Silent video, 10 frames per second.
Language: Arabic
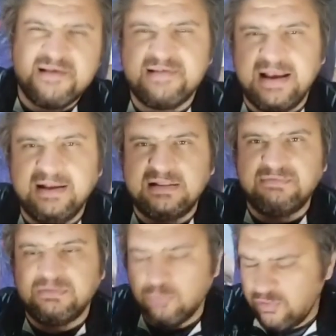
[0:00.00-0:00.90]
السيد
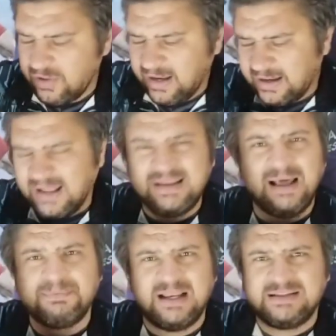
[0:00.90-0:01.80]
دافيد مويس قال لك انا
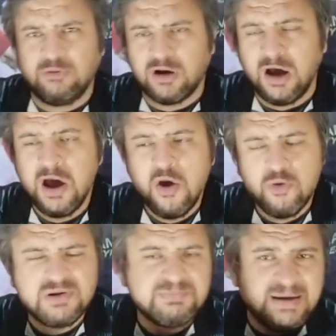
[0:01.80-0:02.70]
العب ثلاثه ورا
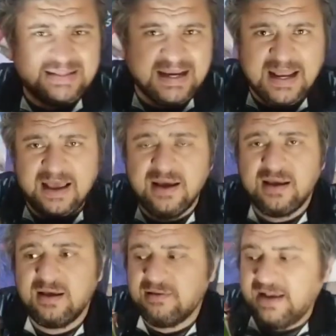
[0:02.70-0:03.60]
ومش محتاج انا
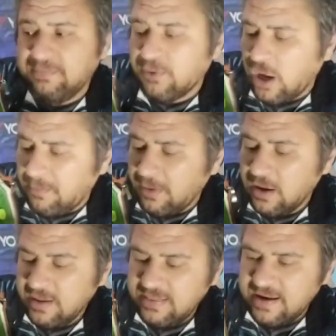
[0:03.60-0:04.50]
سعيد
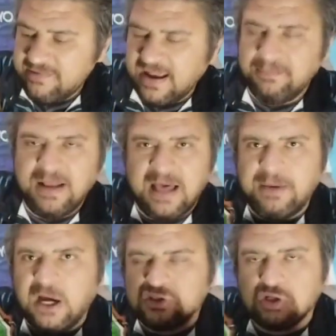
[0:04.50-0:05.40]
بالرحمه لان سعيد
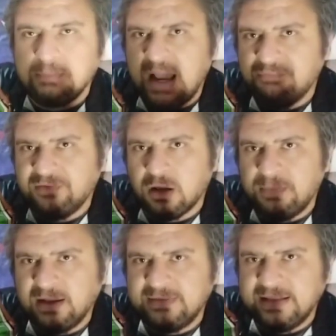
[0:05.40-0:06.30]
بيلعب 10 معايا في ال
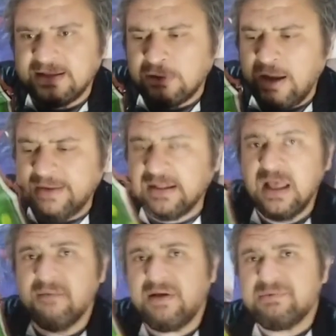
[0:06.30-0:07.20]
4 2 3 1
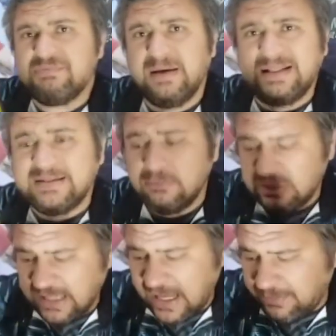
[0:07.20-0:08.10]
فانا مش محتاج
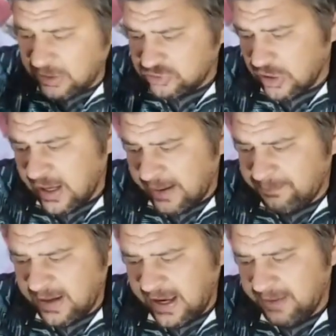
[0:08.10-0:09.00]
دلوقتي العب 10
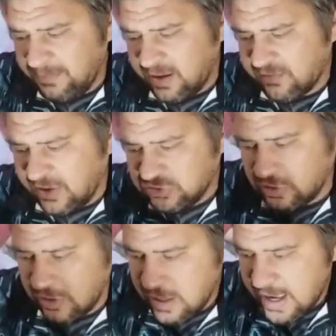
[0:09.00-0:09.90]
العب بلعيب مركز
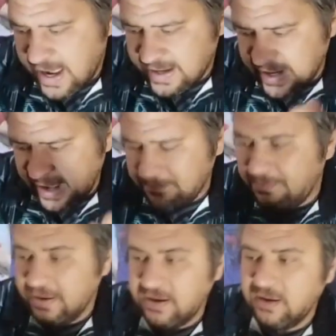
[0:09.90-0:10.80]
10 انا
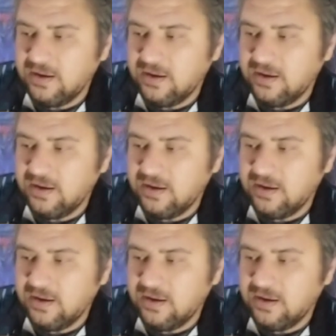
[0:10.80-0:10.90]
هلعب